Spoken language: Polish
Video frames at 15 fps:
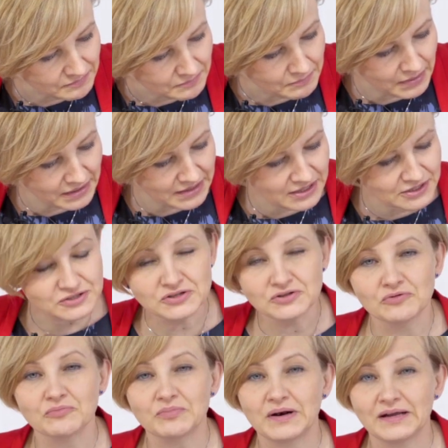
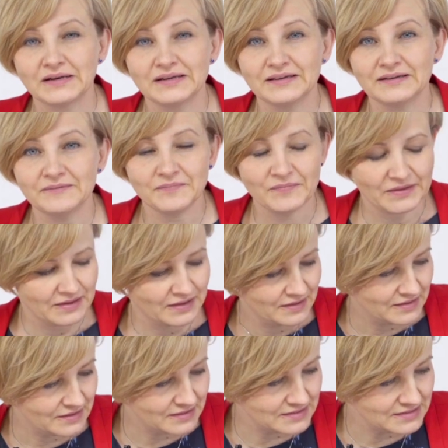bajecznie ubrane,
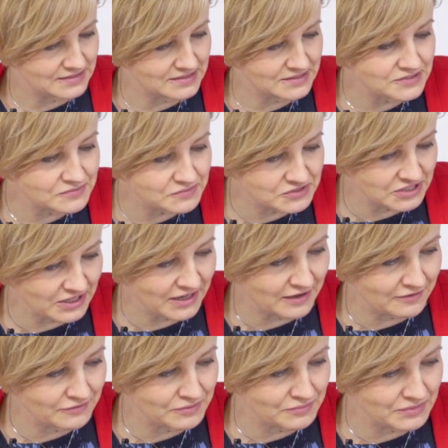z
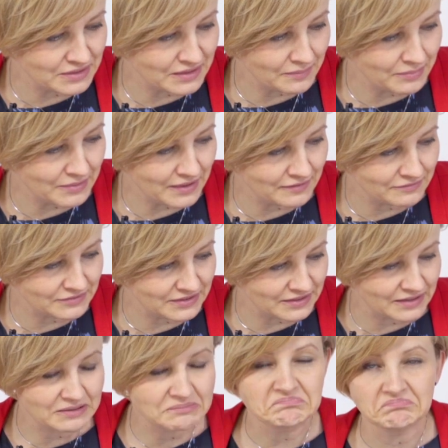ciekawymi,
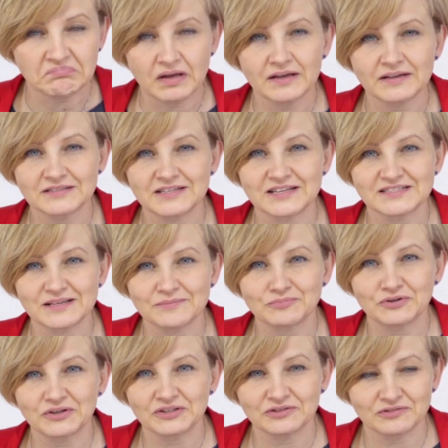naprawdę ekstra
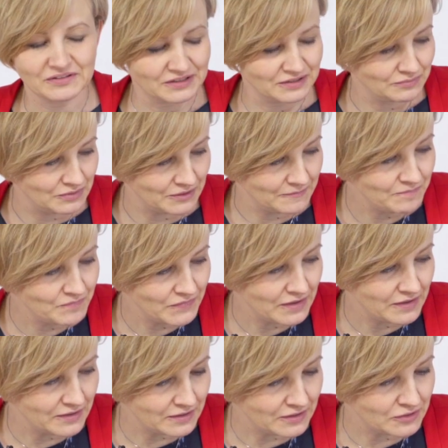zaprojektowanymi
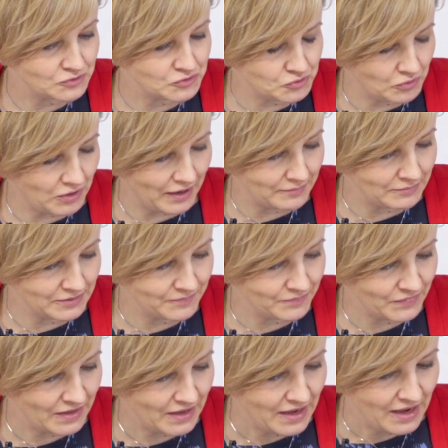e, ciuchami.
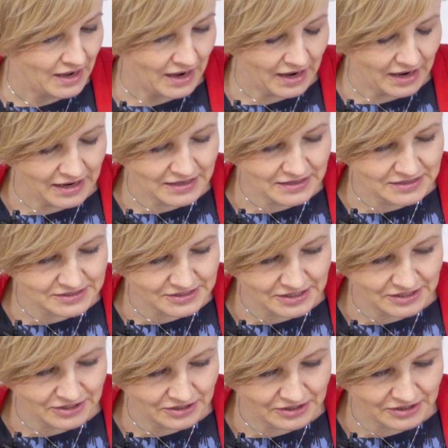A
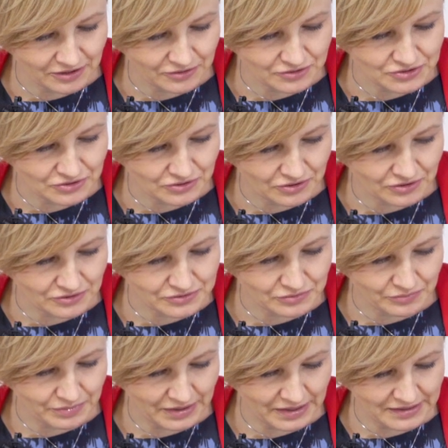jeżeli chodzi o LOL
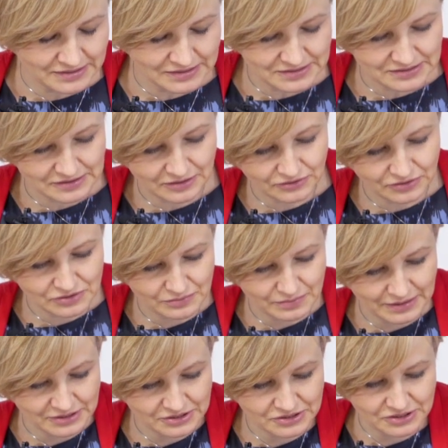Surprise, no to
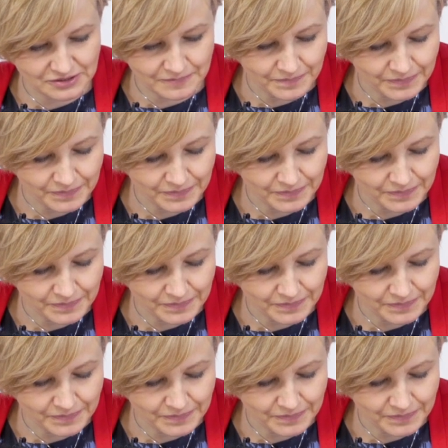zobaczcie.